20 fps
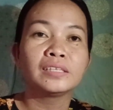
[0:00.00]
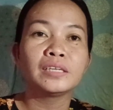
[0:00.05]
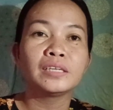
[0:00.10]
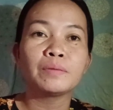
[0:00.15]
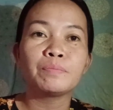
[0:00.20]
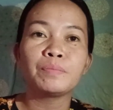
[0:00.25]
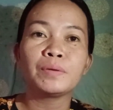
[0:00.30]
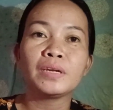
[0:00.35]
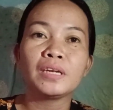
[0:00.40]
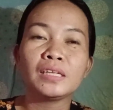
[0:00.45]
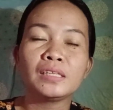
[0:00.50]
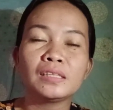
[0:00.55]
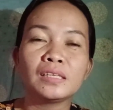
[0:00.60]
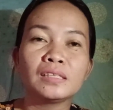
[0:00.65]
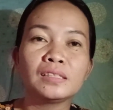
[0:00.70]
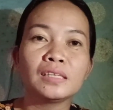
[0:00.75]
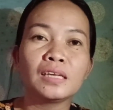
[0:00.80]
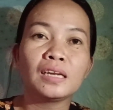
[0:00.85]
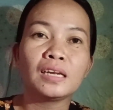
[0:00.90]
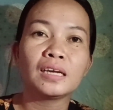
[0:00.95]

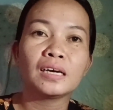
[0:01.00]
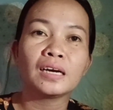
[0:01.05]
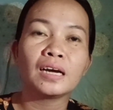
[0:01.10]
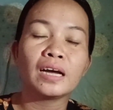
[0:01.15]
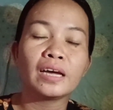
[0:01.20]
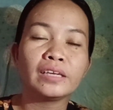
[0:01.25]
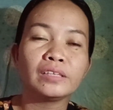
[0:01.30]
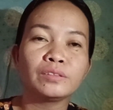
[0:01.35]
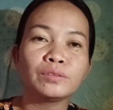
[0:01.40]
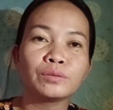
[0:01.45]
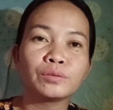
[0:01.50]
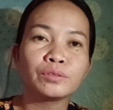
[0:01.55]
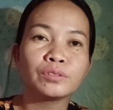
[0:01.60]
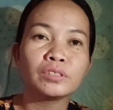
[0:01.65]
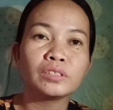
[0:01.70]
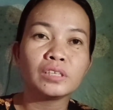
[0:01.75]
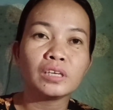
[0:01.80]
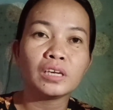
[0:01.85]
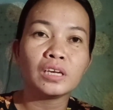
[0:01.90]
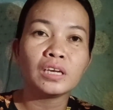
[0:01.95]
napilitan na lang nga itong
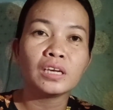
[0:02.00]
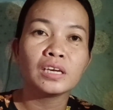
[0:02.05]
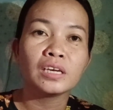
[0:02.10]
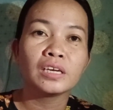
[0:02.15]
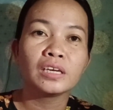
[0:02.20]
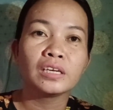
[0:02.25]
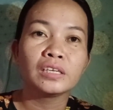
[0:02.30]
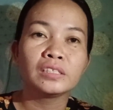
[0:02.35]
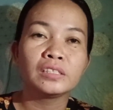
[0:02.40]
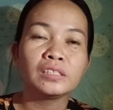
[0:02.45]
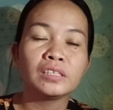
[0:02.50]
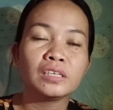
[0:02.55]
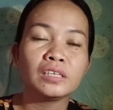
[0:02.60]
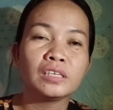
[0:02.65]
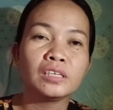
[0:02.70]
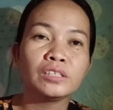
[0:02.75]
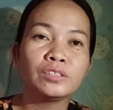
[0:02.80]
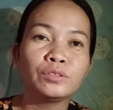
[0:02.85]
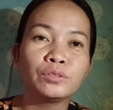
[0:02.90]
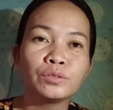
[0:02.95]
si
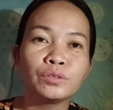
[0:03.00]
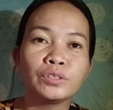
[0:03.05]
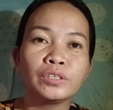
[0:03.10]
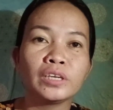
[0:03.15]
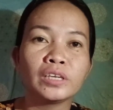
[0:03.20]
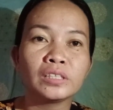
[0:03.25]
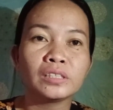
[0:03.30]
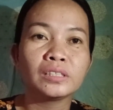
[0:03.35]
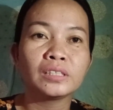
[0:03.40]
si Juliet